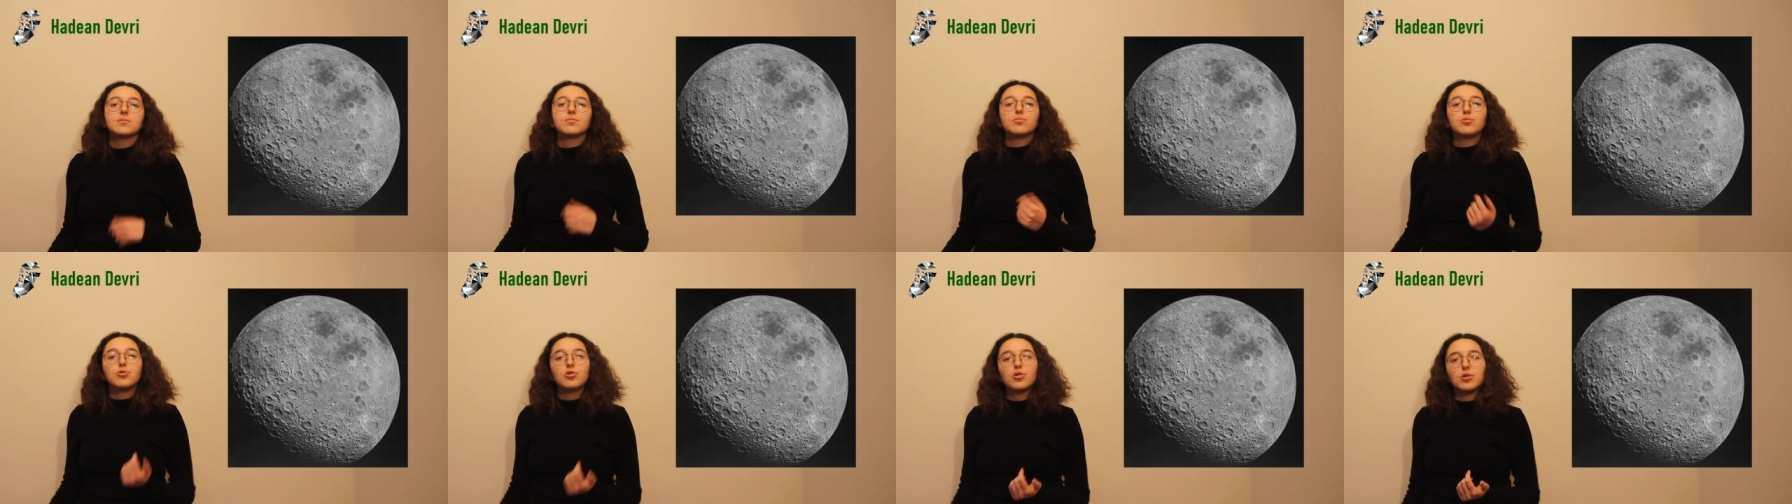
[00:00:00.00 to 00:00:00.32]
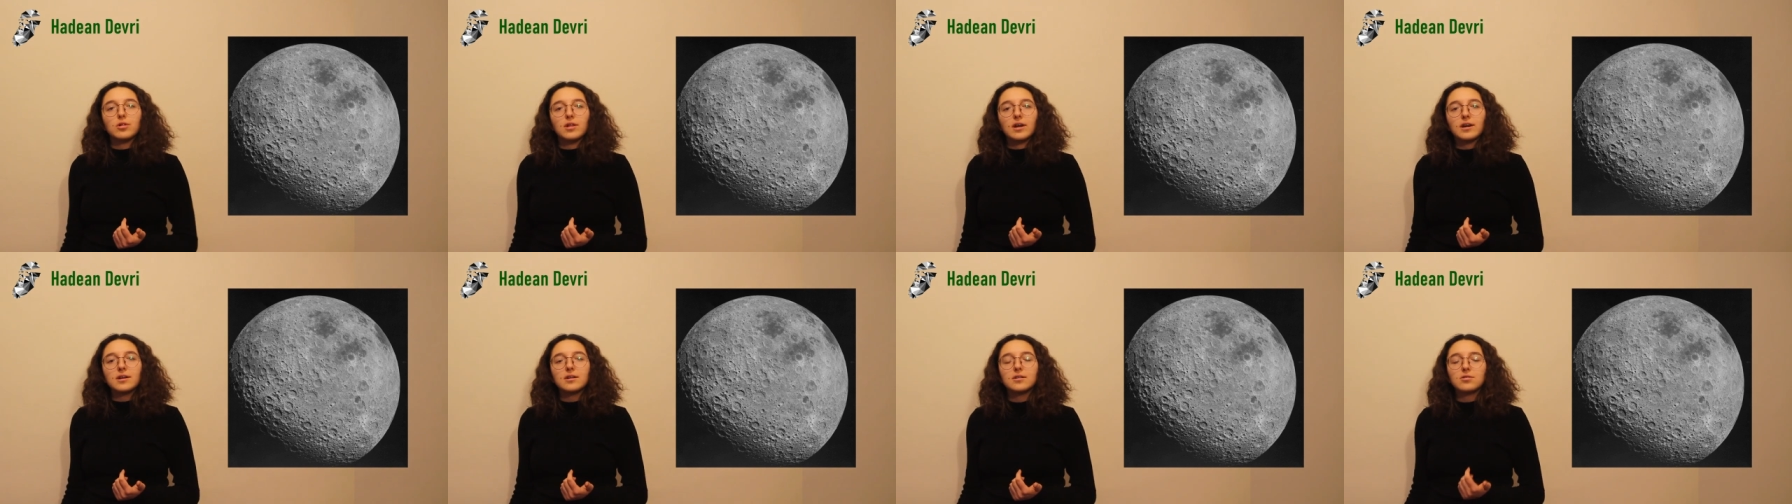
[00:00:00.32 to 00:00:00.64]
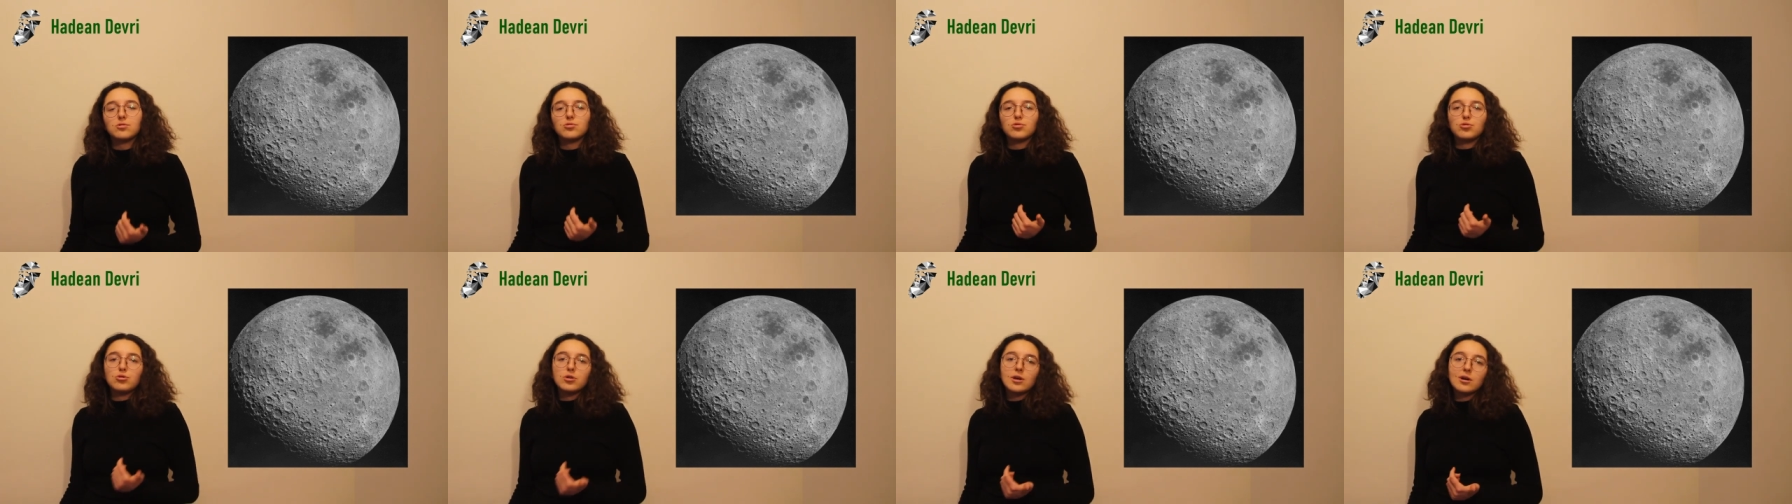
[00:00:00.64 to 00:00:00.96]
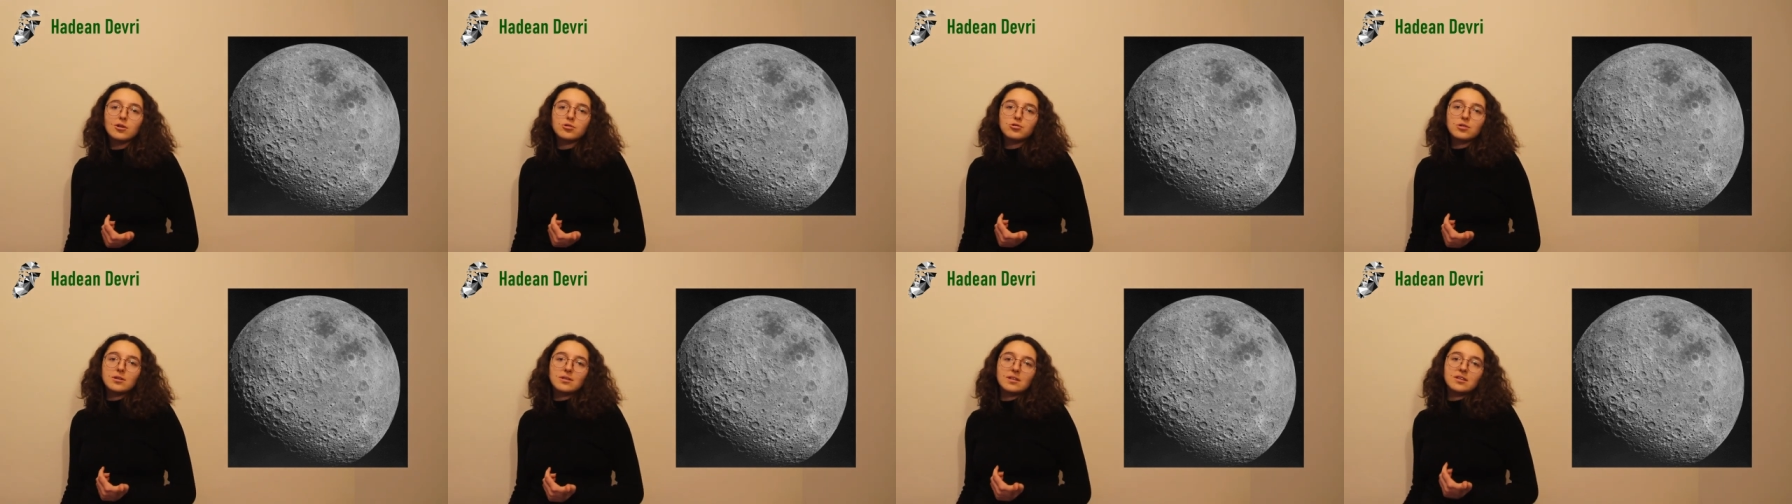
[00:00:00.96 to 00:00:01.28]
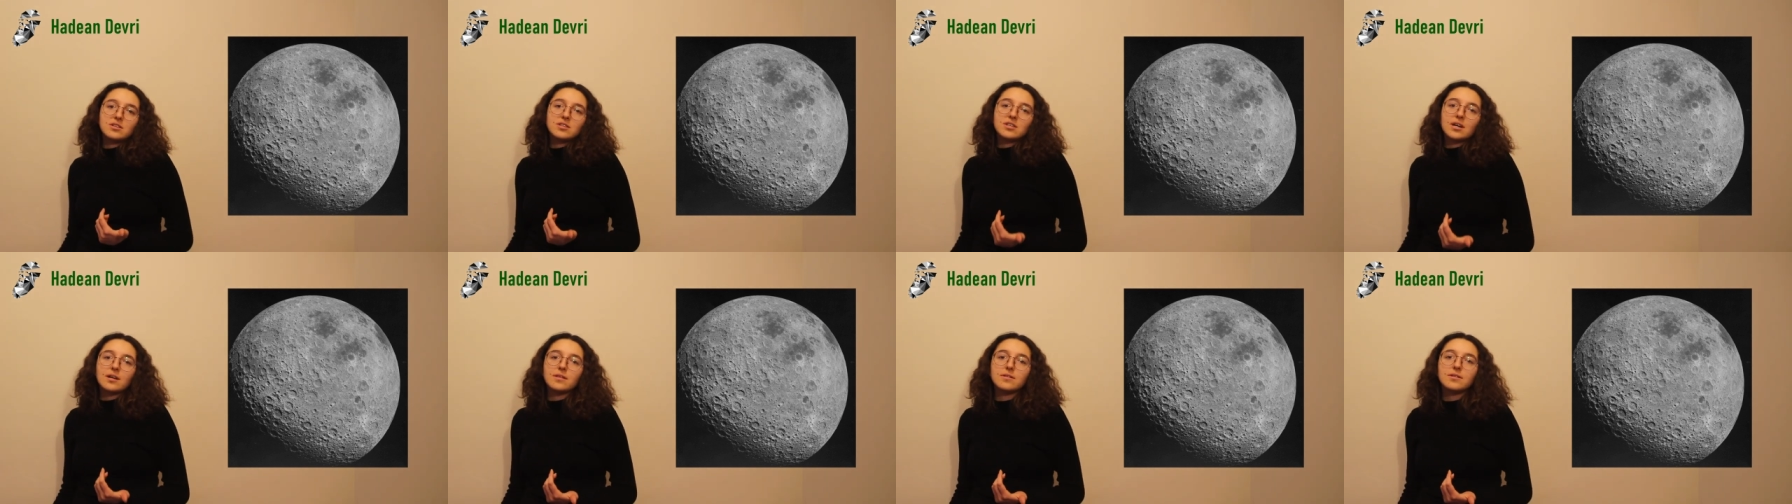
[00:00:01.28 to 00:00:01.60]
Bu olay dünya
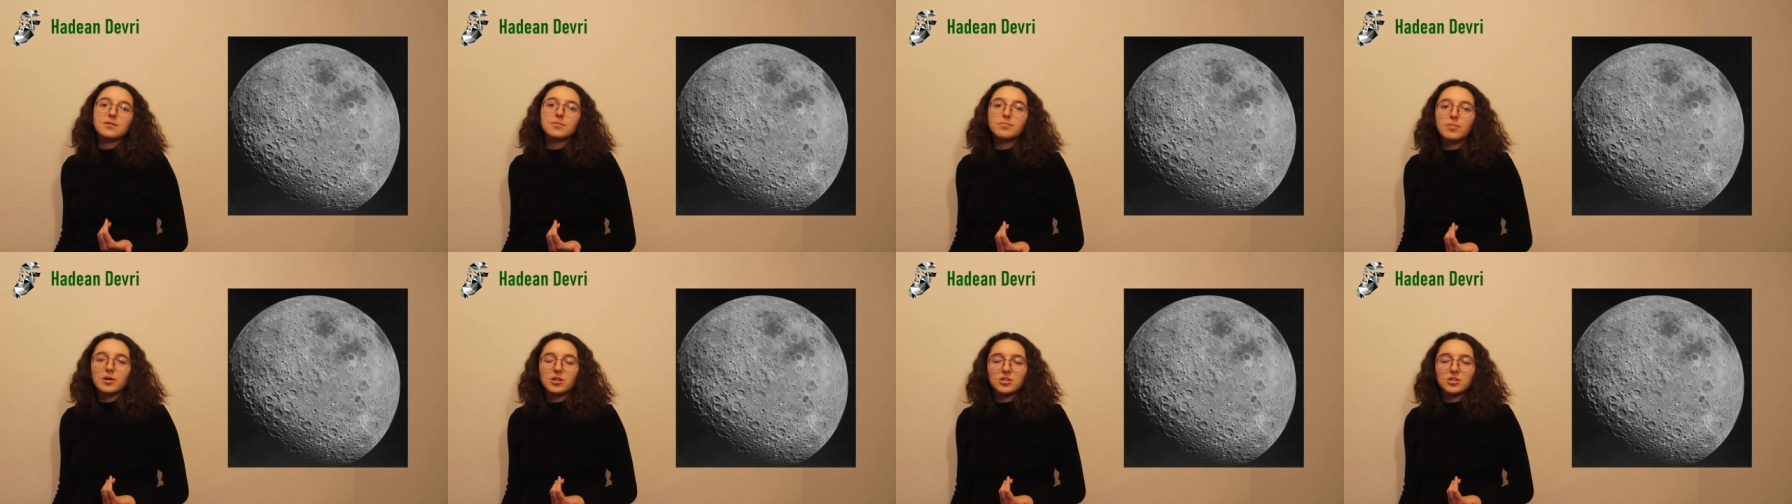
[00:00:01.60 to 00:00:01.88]
üzerinde canlının